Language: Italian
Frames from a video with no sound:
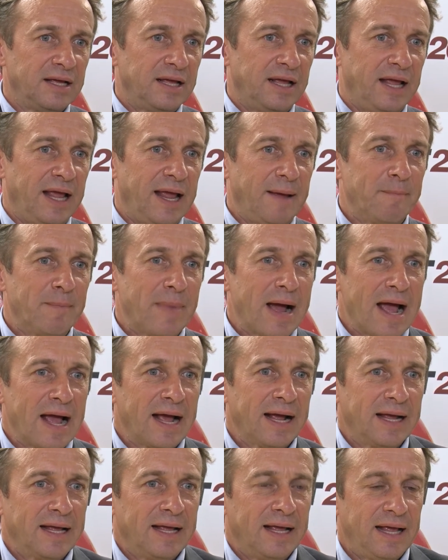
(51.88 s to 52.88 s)
eh, ma
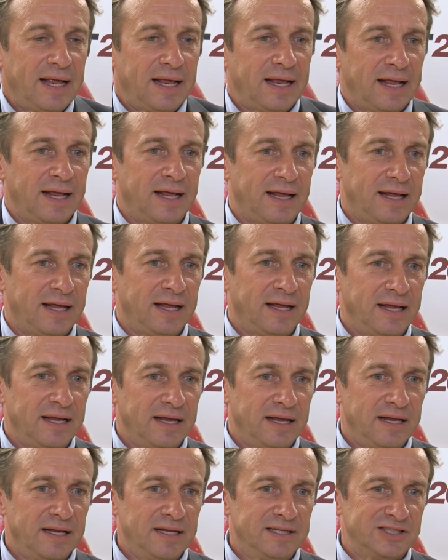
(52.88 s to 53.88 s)
anche
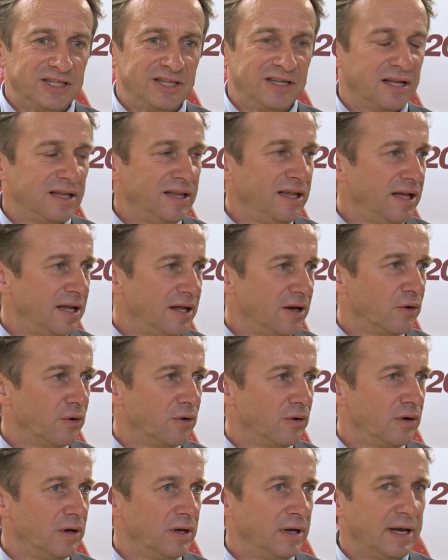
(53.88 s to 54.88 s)
eh, il
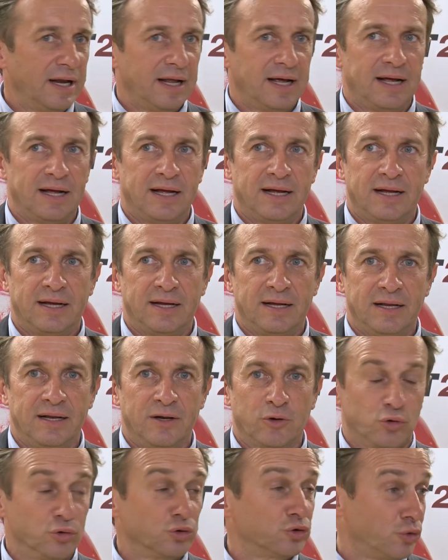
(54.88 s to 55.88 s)
cittadino, il, eh, il,
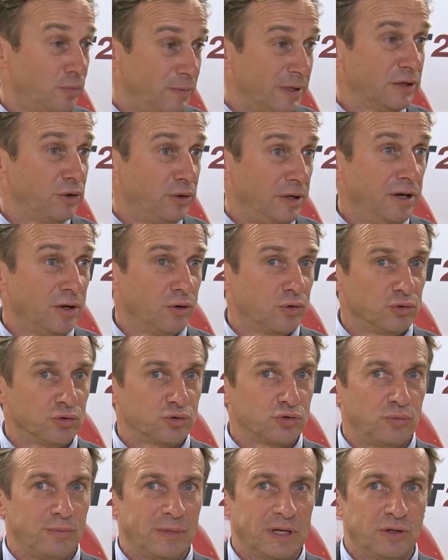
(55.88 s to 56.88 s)
consumato, il
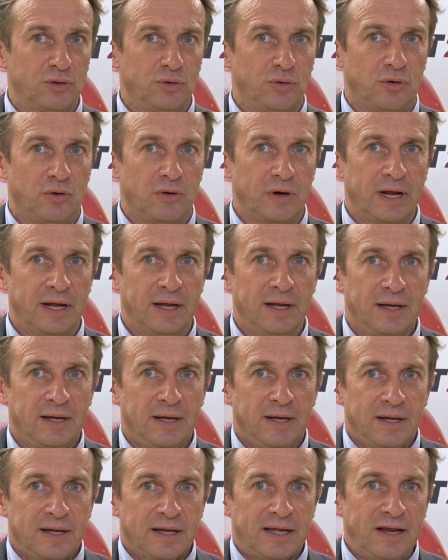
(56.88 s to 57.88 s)
consumatore
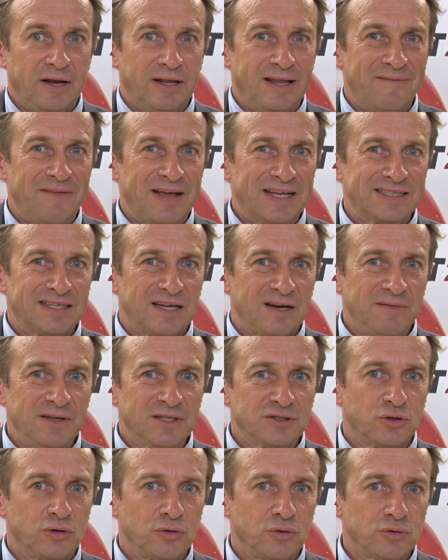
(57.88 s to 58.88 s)
che deve essere
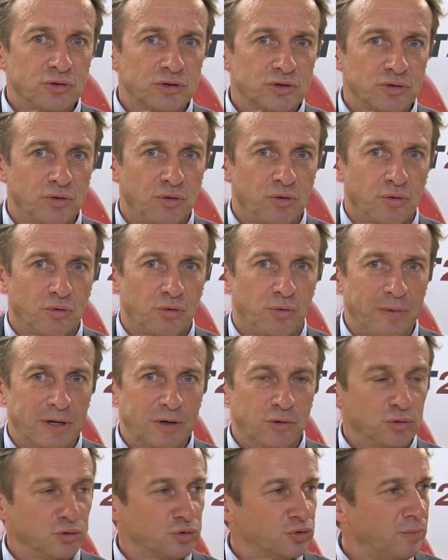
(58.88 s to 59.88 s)
visto non solo come
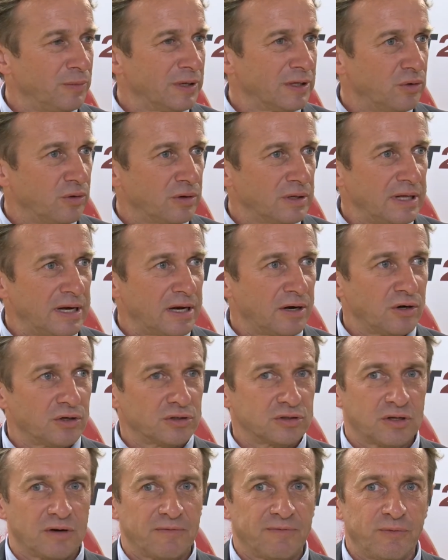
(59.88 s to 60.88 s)
consumatore della nostra